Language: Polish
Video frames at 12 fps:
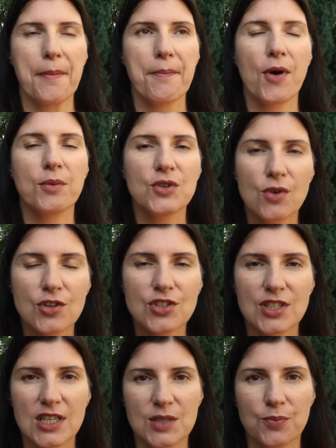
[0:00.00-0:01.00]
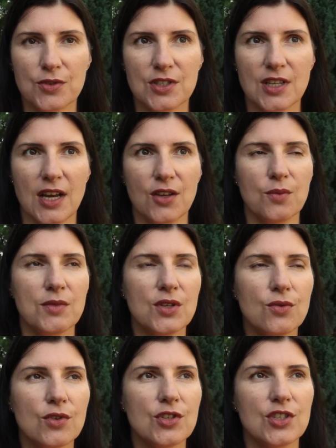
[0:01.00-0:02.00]
Po miłości nas poznają.
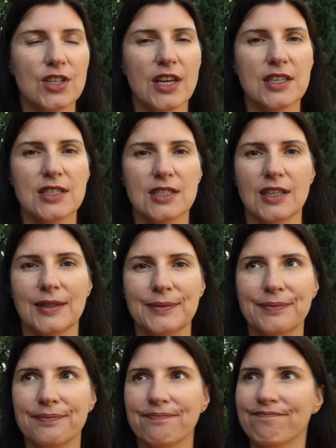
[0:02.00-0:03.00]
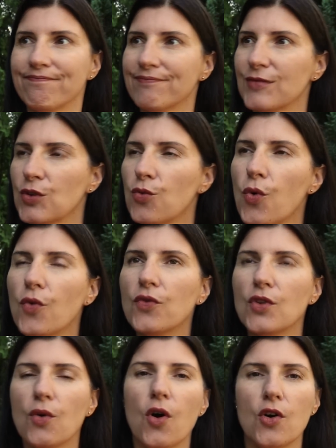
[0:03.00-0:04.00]
Miłość jest
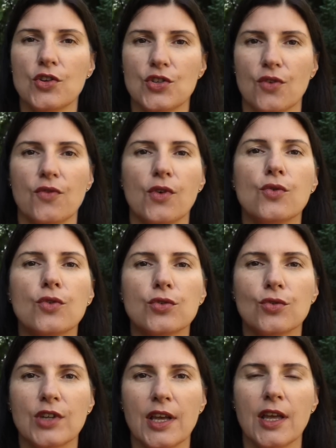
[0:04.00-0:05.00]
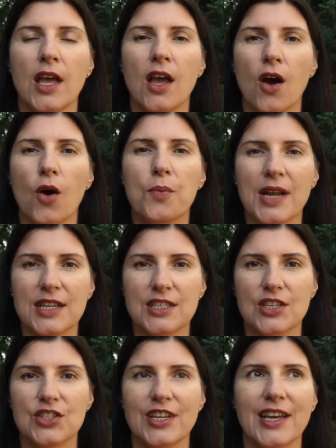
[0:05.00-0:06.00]
główną osią, wokół której
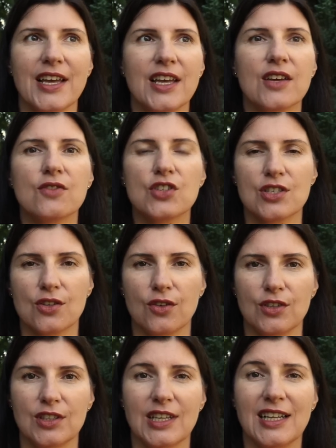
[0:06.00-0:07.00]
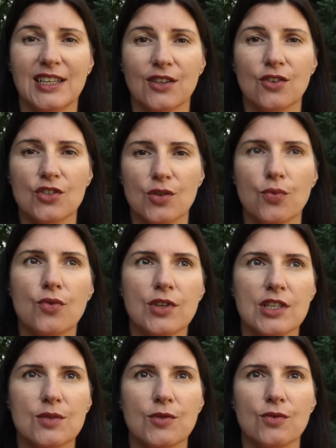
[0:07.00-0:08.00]
obraca się wszystko inne, dlatego że
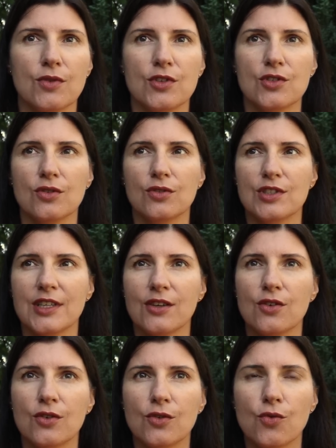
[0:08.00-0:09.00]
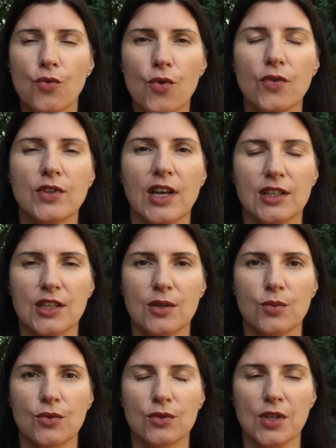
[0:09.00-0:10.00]
Bóg jest miłością, to jest Jego główny
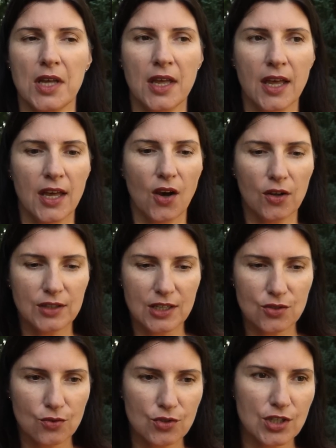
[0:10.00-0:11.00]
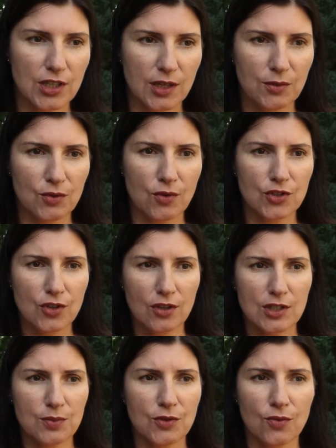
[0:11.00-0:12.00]
atrybut. On nas uczy tej miłości,
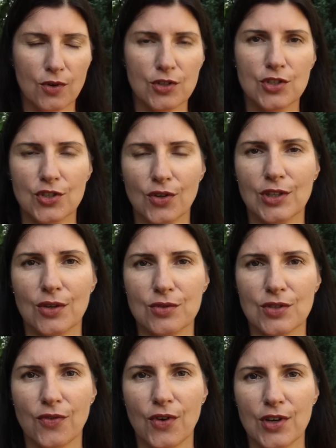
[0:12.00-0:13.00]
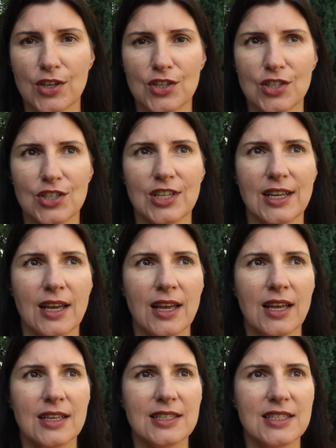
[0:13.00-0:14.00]
On z miłości oddał swoje życie
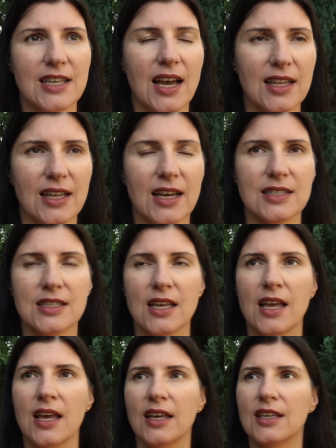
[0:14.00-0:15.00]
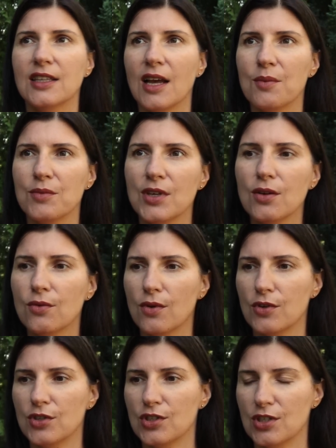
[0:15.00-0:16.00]
za nas i ta
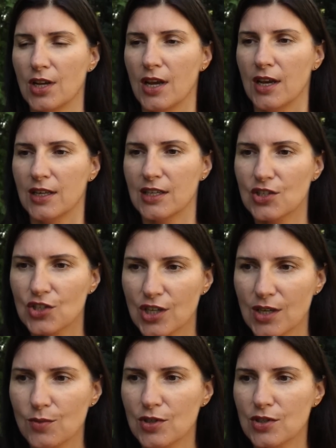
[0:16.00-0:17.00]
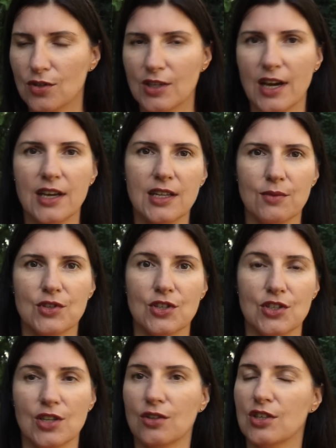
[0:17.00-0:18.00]
miłość jest czymś, co daje nam
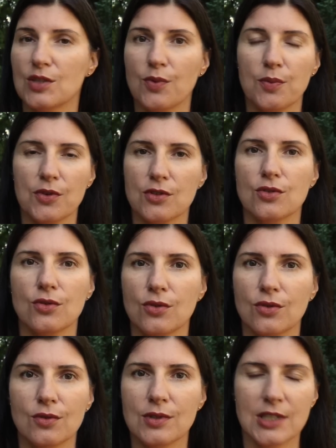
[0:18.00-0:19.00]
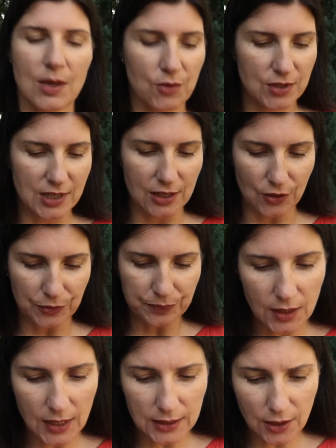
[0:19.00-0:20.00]
życie. To jest po prostu samosedno.
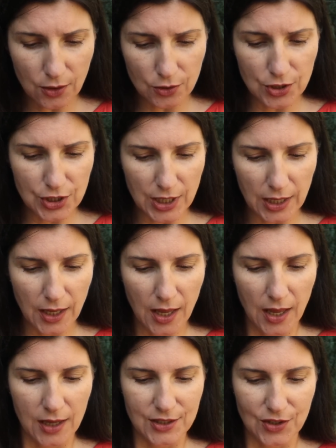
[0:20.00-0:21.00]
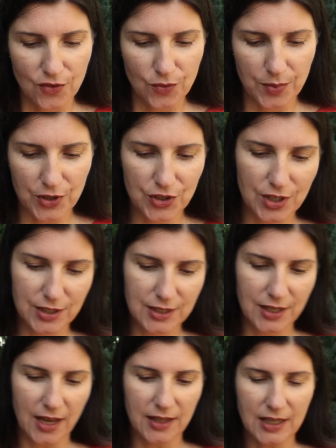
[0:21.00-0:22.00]
I dlatego dzisiaj znowu pierwszy
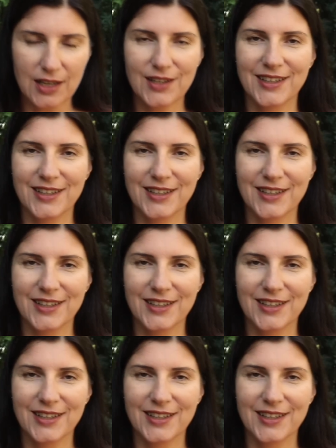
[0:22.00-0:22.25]
list Jana,